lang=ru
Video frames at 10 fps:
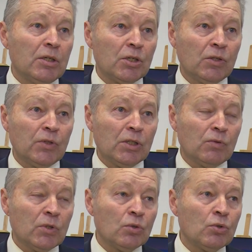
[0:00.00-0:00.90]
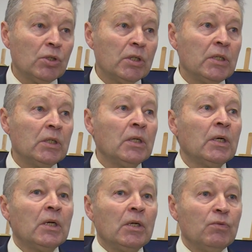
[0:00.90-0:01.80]
наших военно-воздушных сил
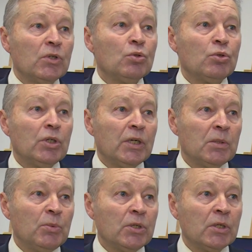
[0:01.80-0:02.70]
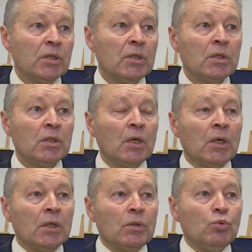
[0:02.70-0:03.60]
и воздушно-космических сил.
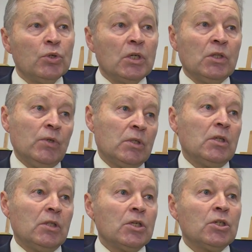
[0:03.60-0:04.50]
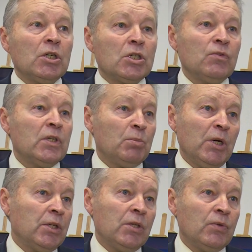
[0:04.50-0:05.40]
Ну и, соответственно, та же наша
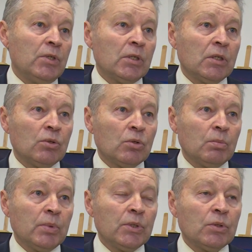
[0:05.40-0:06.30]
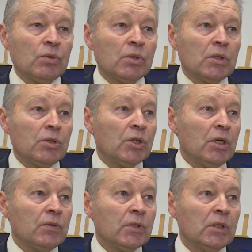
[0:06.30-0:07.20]
8-я дивизия, которая базируется на
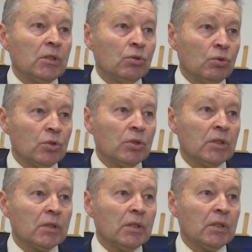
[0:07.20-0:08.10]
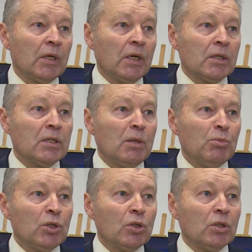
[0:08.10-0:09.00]
Чкаловской, это тоже, так сказать,
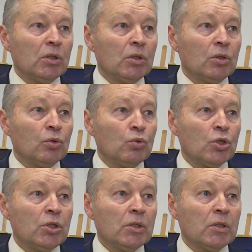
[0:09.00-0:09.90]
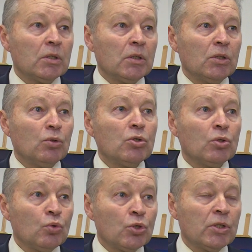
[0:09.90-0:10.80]
самые э, Э, лучшее, одно из
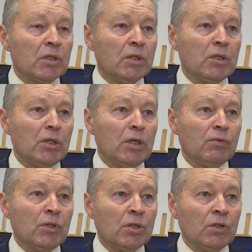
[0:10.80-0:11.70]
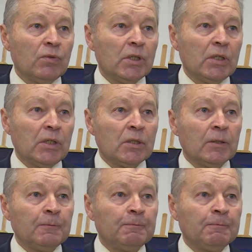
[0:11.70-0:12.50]
лучших соединений в наших ВКС.